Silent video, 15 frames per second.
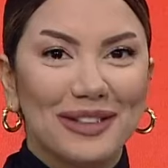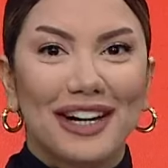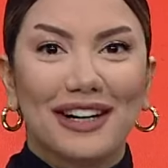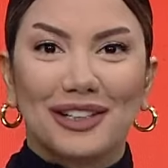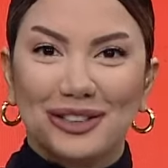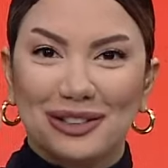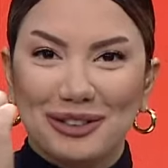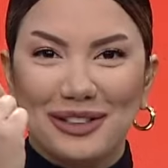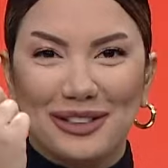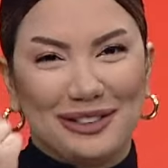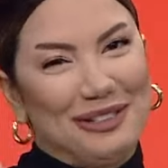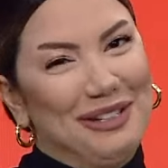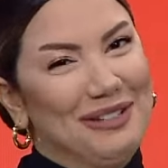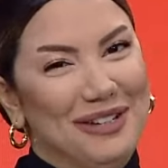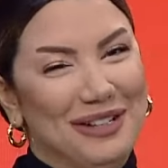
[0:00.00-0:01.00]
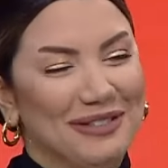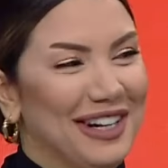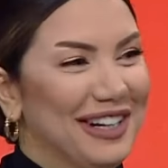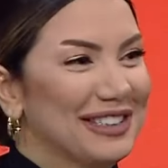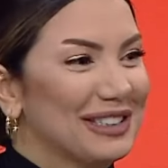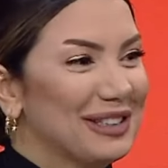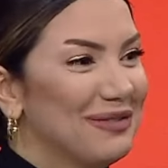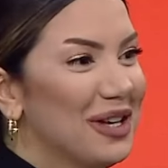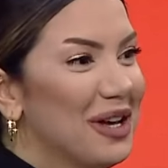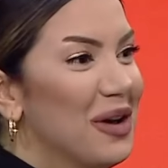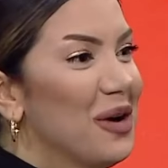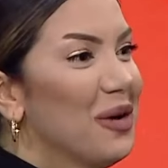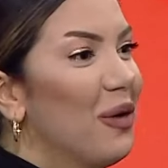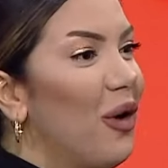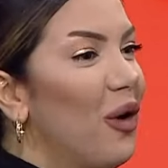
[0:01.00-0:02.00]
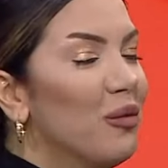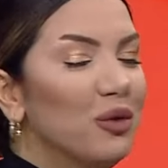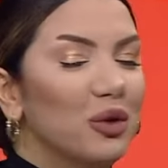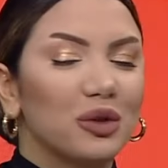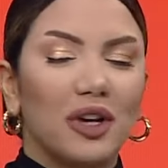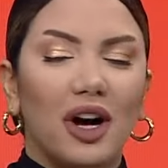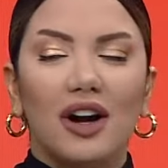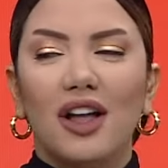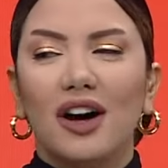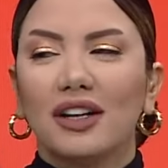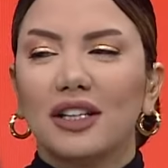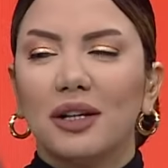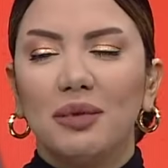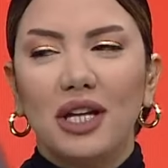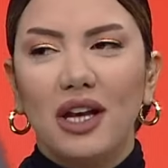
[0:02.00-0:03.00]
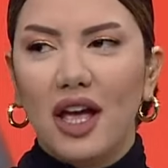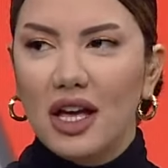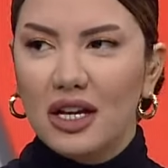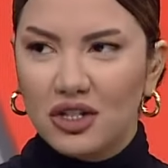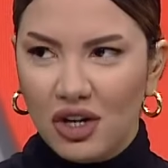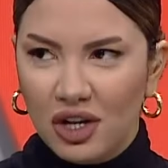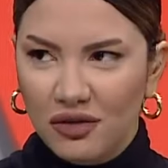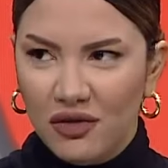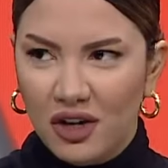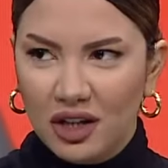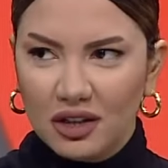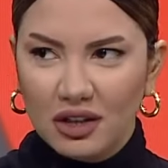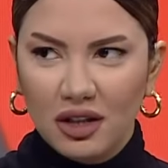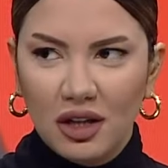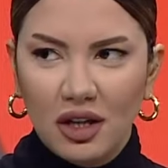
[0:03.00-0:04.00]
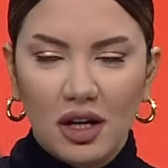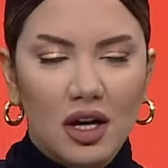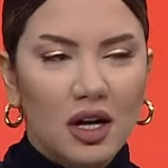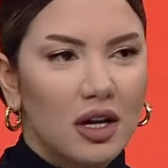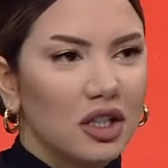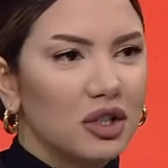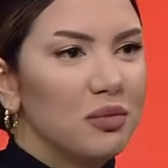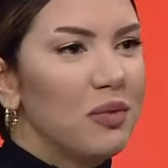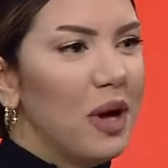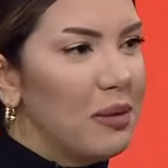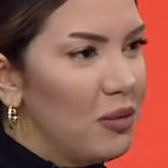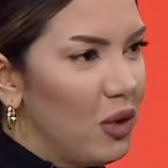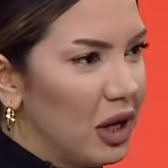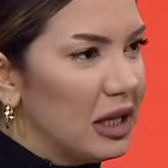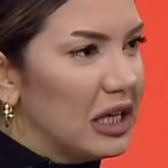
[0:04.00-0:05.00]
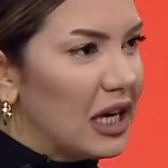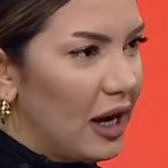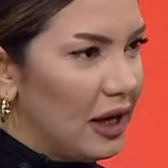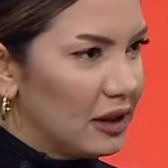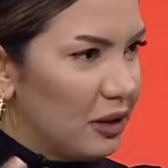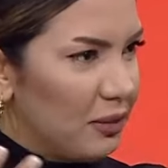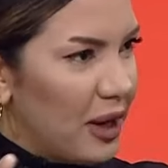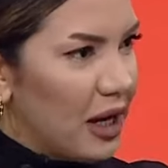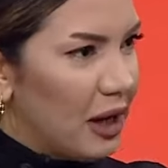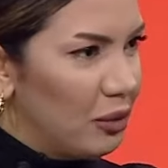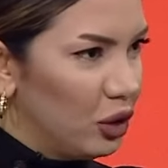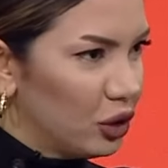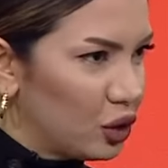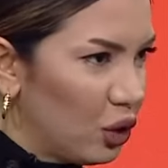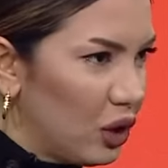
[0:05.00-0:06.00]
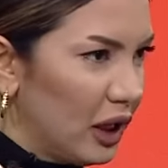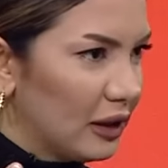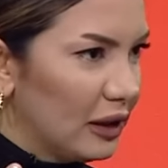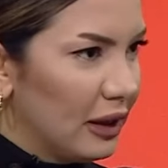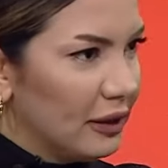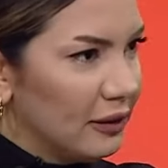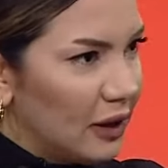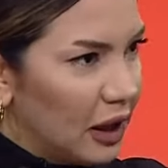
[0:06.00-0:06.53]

bir dakika şunu söylemem lazım. O muhtarlarda bir heyecan var. Şimdi ben böyle iki aydır bayağı böyle sokakların